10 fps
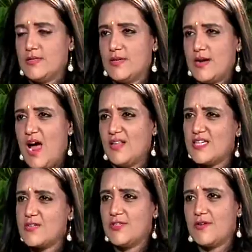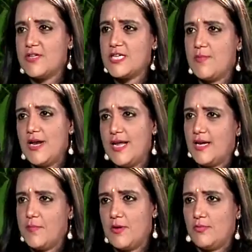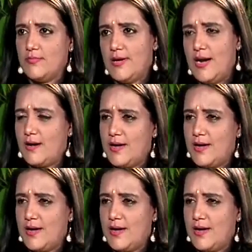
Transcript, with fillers: సార్ ఆదర్శవంతమైన సినిమాలే ఇంకా మీరు ఇలా